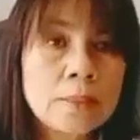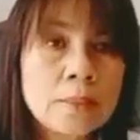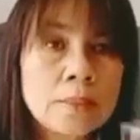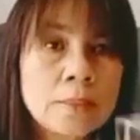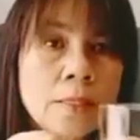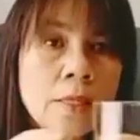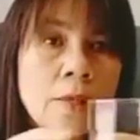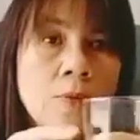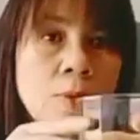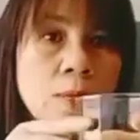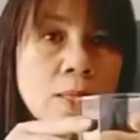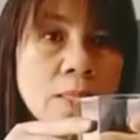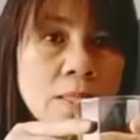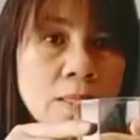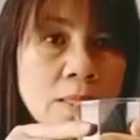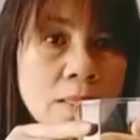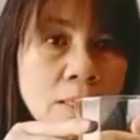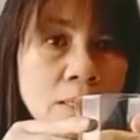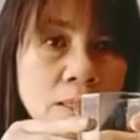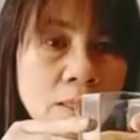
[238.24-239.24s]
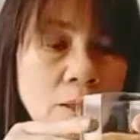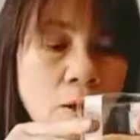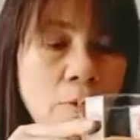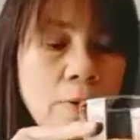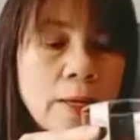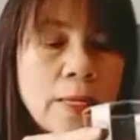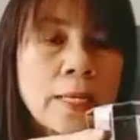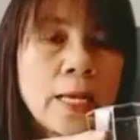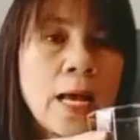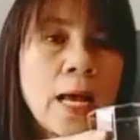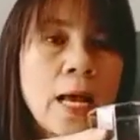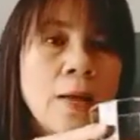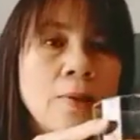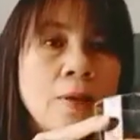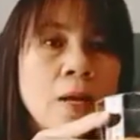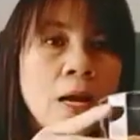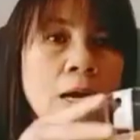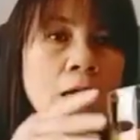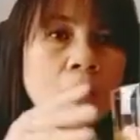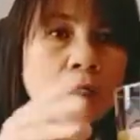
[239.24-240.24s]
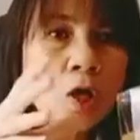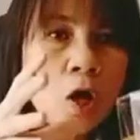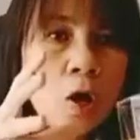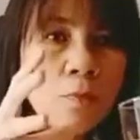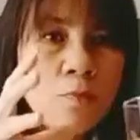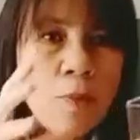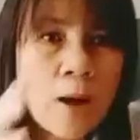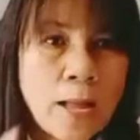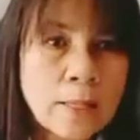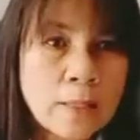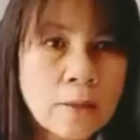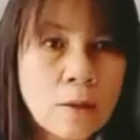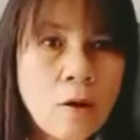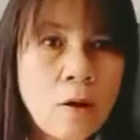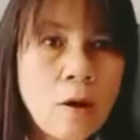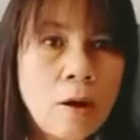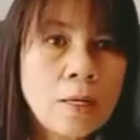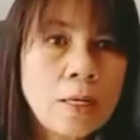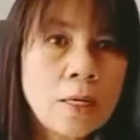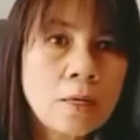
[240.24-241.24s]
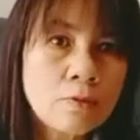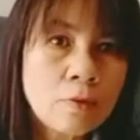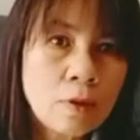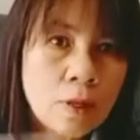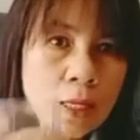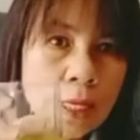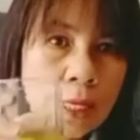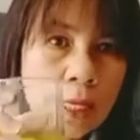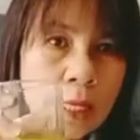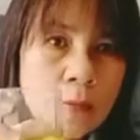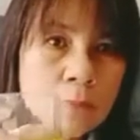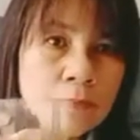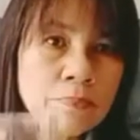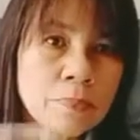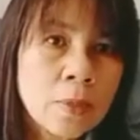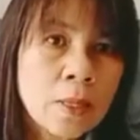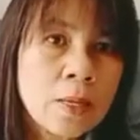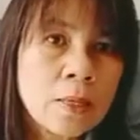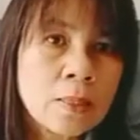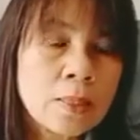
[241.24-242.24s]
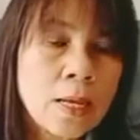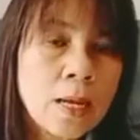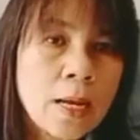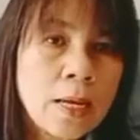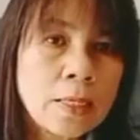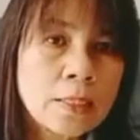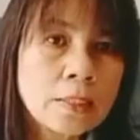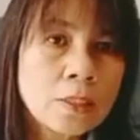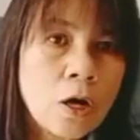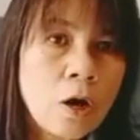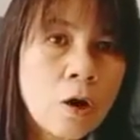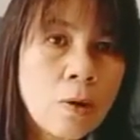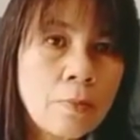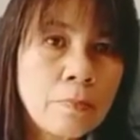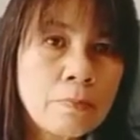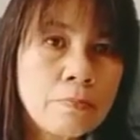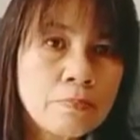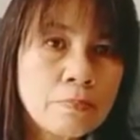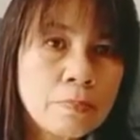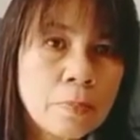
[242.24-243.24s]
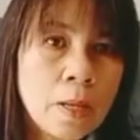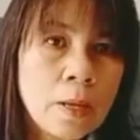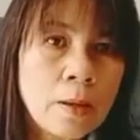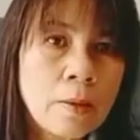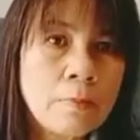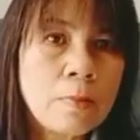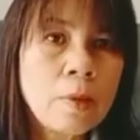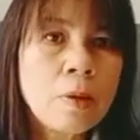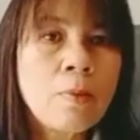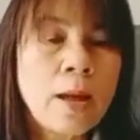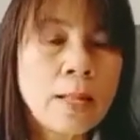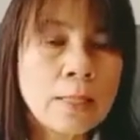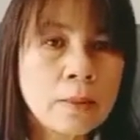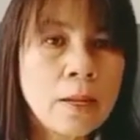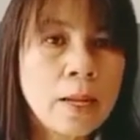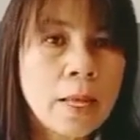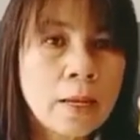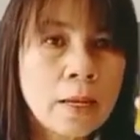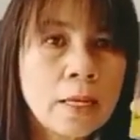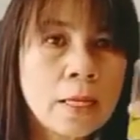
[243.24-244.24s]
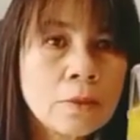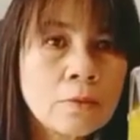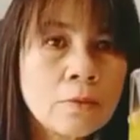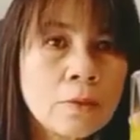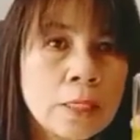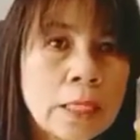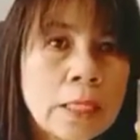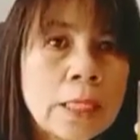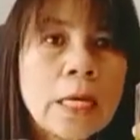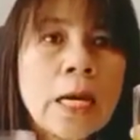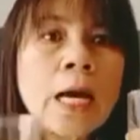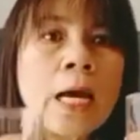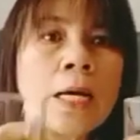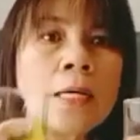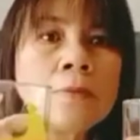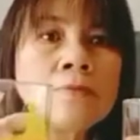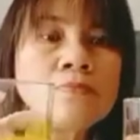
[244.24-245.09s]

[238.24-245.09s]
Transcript: ซีวิส นิดหน่อยนะคะ ถ้าใครชอบหนก็เลือกตัวนี้ถ้าใครชอบไม่หวานเท่าไหร่ก็เลือกตัวนี้นะคะ